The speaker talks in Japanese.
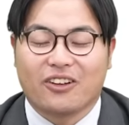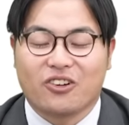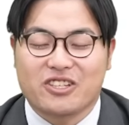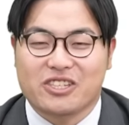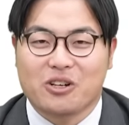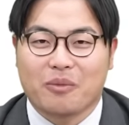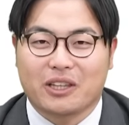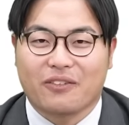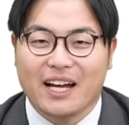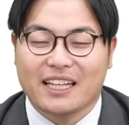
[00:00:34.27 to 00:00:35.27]
自信を持っ
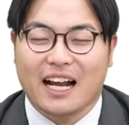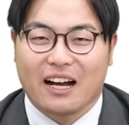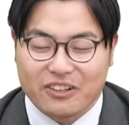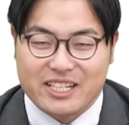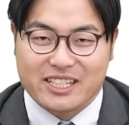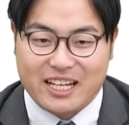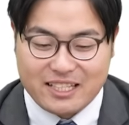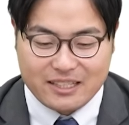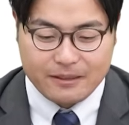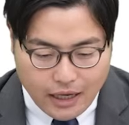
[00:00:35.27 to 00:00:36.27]
てもらえたら嬉しいで
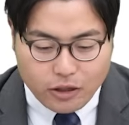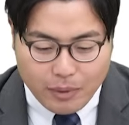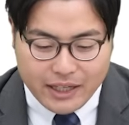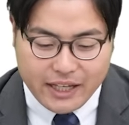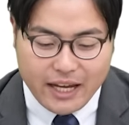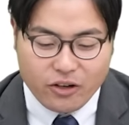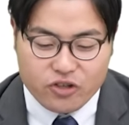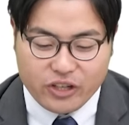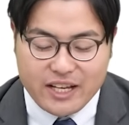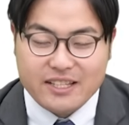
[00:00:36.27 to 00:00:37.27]
す。あと理系の
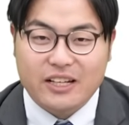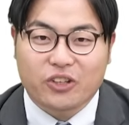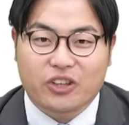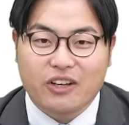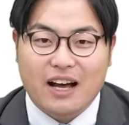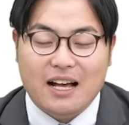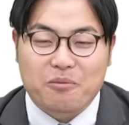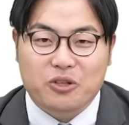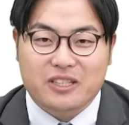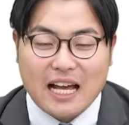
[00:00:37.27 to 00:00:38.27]
受験生にとっては
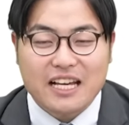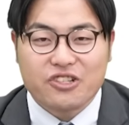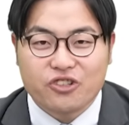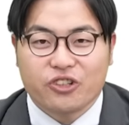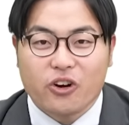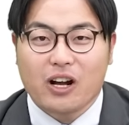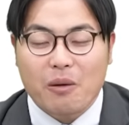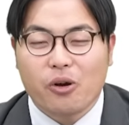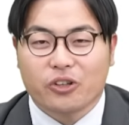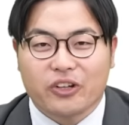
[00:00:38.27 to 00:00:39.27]
もう最重要
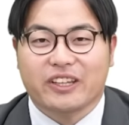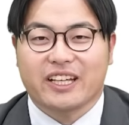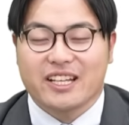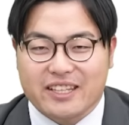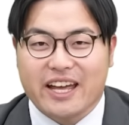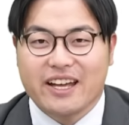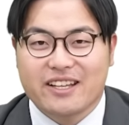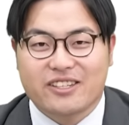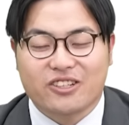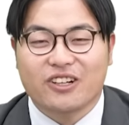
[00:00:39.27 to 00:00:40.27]
科目と言っていいですね。
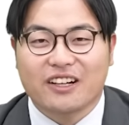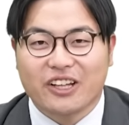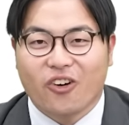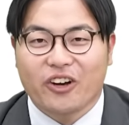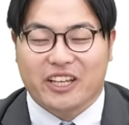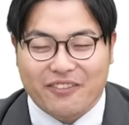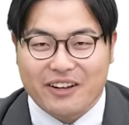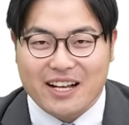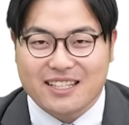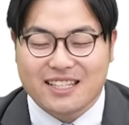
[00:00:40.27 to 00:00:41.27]
数学で合否決ま
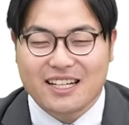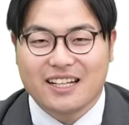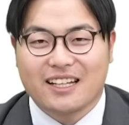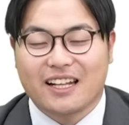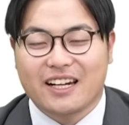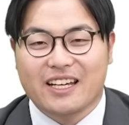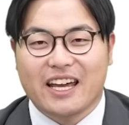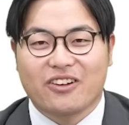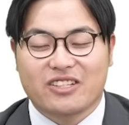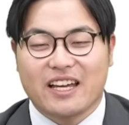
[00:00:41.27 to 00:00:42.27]
ります。なので理
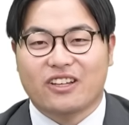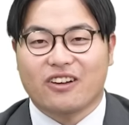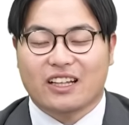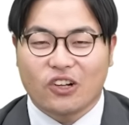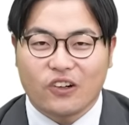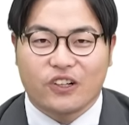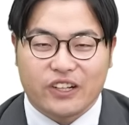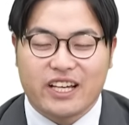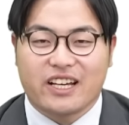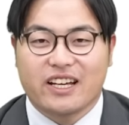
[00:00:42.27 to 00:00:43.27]
系の生徒は
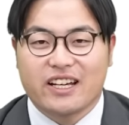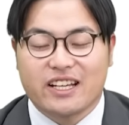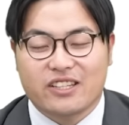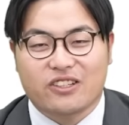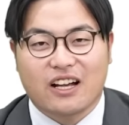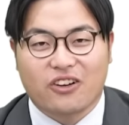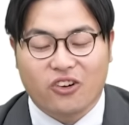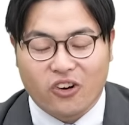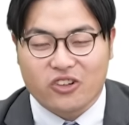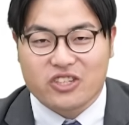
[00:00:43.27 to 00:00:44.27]
特に数学
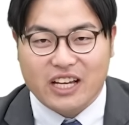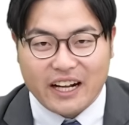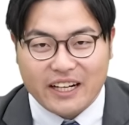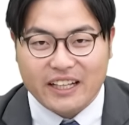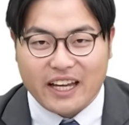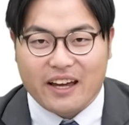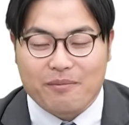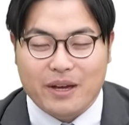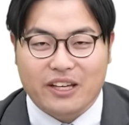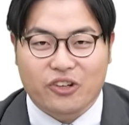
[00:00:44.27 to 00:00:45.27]
を力入れて
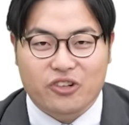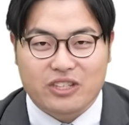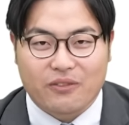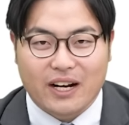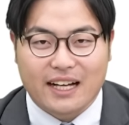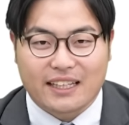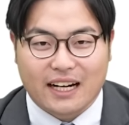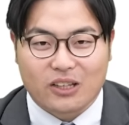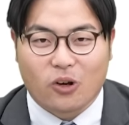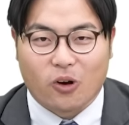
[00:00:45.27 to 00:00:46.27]
勉強してもらえた
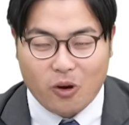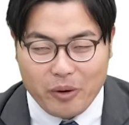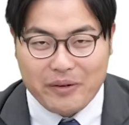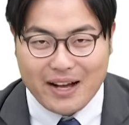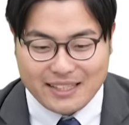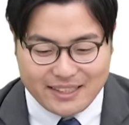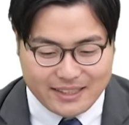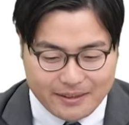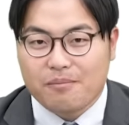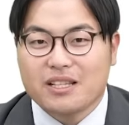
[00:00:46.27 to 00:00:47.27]
らと思いま
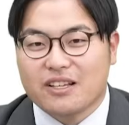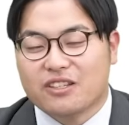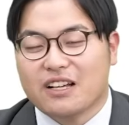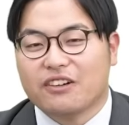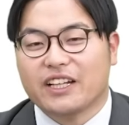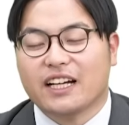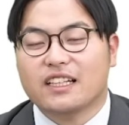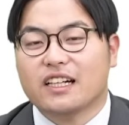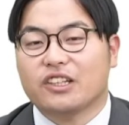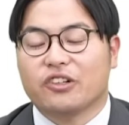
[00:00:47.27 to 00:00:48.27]
す。まずは数学苦
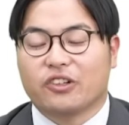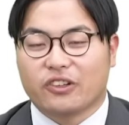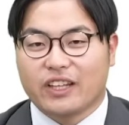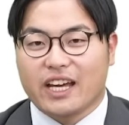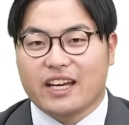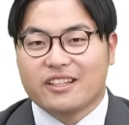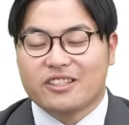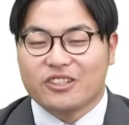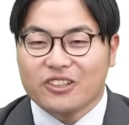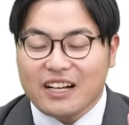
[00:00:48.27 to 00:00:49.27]
手な人にとって、
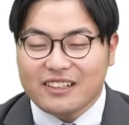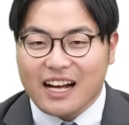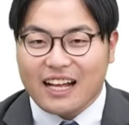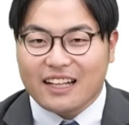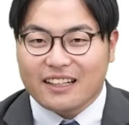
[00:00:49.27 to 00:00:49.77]
数学が